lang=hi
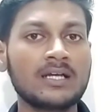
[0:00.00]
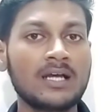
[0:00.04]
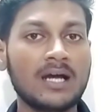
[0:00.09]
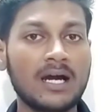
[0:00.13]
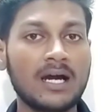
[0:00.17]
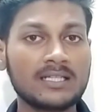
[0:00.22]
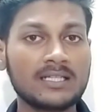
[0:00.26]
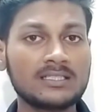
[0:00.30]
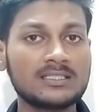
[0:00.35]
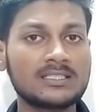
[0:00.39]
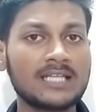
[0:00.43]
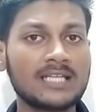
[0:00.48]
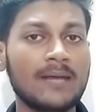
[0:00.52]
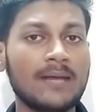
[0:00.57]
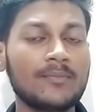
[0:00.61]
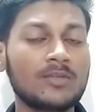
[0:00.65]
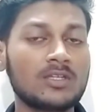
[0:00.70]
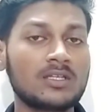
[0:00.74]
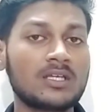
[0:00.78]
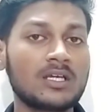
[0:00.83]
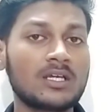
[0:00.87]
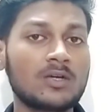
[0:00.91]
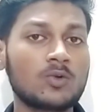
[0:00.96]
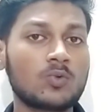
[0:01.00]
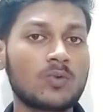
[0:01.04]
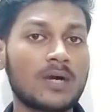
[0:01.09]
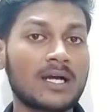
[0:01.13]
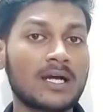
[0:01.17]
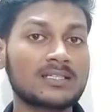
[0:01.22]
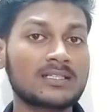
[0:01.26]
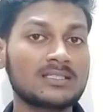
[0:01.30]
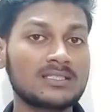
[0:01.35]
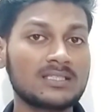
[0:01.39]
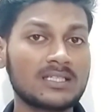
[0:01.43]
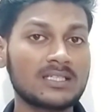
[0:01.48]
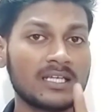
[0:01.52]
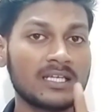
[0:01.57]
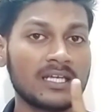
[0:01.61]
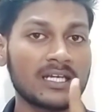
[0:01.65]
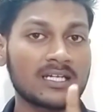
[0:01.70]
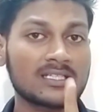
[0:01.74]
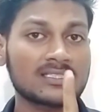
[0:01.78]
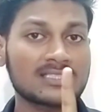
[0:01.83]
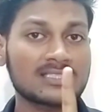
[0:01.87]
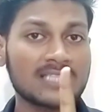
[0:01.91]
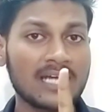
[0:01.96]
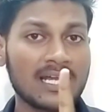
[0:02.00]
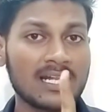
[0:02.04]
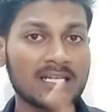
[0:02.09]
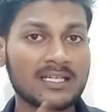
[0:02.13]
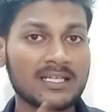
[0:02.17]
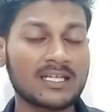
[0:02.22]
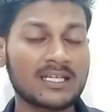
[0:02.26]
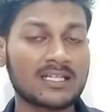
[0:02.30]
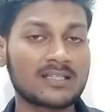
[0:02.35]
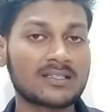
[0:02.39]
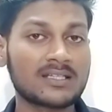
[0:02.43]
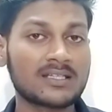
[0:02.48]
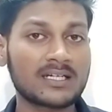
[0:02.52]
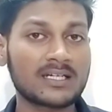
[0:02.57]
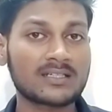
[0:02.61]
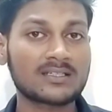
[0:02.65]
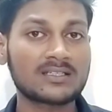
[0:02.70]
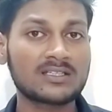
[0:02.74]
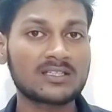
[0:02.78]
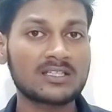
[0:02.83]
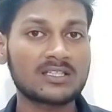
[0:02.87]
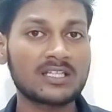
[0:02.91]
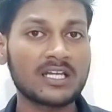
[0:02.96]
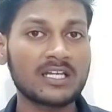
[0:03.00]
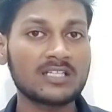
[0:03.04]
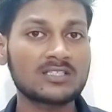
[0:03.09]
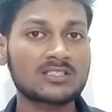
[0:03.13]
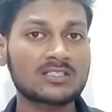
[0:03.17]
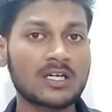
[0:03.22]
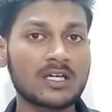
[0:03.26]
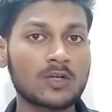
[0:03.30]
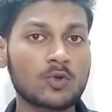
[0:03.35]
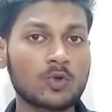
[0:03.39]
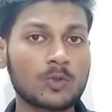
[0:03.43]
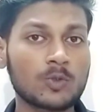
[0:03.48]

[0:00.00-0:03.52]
अंजाम ये हुआ कि एक साल के अंदर 23 करोड़